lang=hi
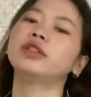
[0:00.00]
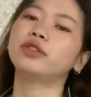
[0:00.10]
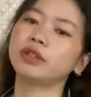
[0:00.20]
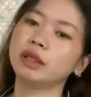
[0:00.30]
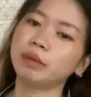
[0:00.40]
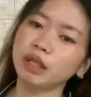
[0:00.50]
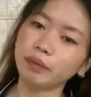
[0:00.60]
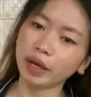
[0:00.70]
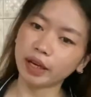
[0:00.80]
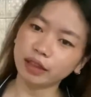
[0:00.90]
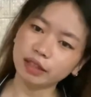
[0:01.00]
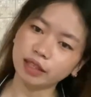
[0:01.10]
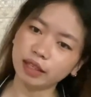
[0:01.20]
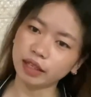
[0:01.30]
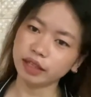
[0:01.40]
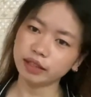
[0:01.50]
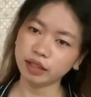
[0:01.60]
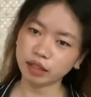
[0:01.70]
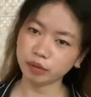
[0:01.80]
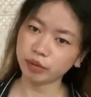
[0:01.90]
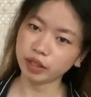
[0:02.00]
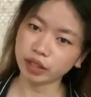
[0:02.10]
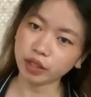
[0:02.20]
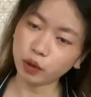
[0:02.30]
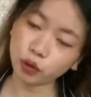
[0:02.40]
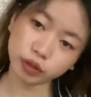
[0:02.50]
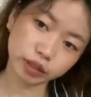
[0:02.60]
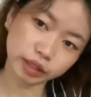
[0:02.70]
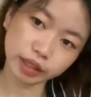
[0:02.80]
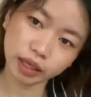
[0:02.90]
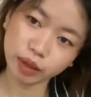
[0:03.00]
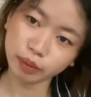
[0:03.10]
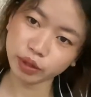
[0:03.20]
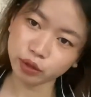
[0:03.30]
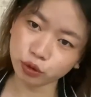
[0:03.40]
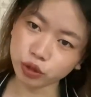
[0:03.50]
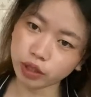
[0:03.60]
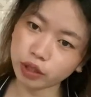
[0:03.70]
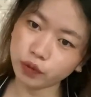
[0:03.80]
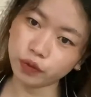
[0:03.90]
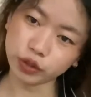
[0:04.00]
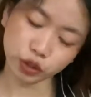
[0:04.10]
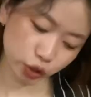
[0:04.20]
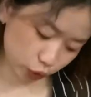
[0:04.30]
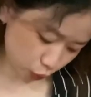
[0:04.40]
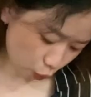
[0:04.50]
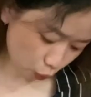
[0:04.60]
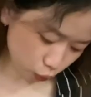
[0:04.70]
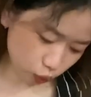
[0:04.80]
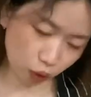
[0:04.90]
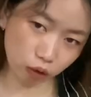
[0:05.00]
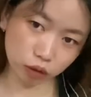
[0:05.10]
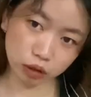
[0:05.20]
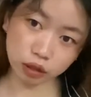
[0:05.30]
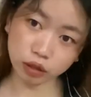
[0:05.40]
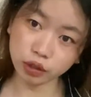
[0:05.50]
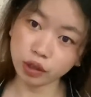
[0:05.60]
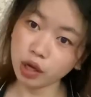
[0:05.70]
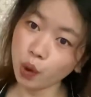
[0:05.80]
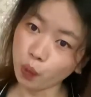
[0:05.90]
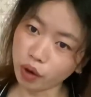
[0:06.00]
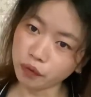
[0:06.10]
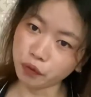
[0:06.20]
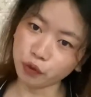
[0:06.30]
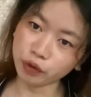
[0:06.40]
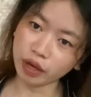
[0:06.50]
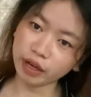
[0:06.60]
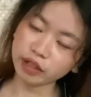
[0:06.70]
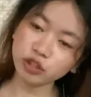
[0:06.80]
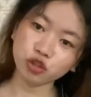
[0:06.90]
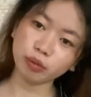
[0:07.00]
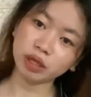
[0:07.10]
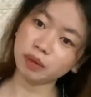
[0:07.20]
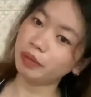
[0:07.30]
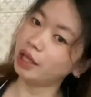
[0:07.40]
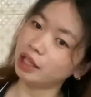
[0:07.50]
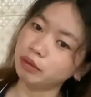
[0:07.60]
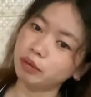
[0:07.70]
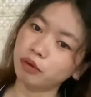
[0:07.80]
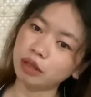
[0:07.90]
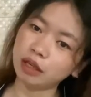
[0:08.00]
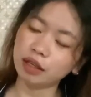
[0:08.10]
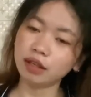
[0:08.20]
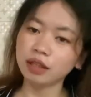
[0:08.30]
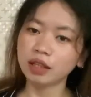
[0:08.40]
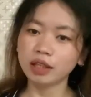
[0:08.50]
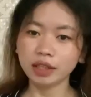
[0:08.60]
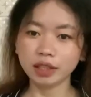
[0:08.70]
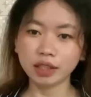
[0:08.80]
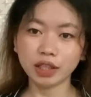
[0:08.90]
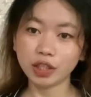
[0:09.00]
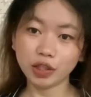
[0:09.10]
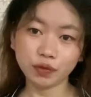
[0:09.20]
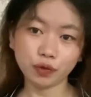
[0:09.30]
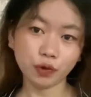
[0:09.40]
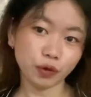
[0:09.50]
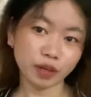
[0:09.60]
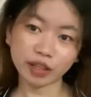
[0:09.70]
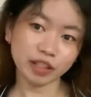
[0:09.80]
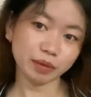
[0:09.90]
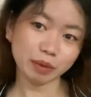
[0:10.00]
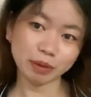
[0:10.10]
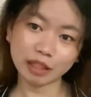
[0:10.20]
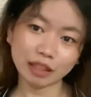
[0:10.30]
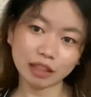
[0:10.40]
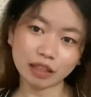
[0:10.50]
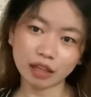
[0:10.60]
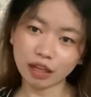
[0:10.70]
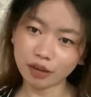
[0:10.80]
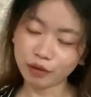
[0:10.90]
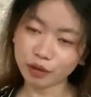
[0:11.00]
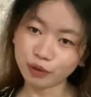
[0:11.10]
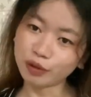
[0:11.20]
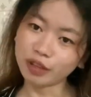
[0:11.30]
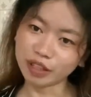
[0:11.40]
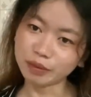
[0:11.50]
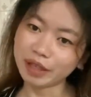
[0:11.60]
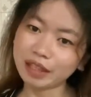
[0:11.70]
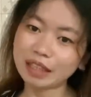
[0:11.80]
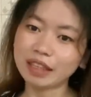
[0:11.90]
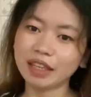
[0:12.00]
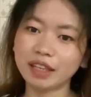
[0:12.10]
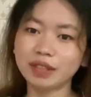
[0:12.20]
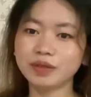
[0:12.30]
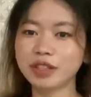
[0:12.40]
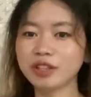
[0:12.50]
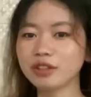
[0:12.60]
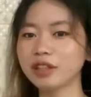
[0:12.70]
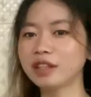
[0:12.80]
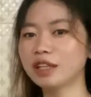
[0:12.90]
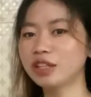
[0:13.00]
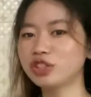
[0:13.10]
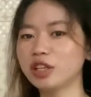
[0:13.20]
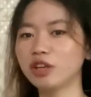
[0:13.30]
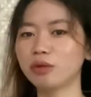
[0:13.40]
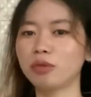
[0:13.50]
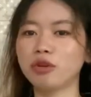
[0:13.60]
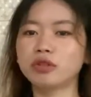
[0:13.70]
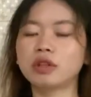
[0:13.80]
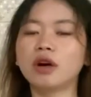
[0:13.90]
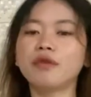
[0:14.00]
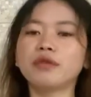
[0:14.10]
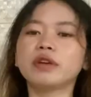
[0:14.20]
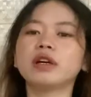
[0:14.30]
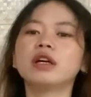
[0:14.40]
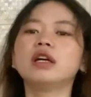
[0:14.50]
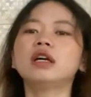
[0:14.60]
तो ये मैंने पहन लिया है ये मैंने ऑर्डर किया है मेसो से विच इज़ कॉस्ट ओनली वन फोर नाइन जो मैंने पहले भी बोला है ये फोर नाइन नाइन में नहीं लिया है वन फोर नाइन में ही लिया है देखो कितना अच्छा है और बहुत कॉम्फी है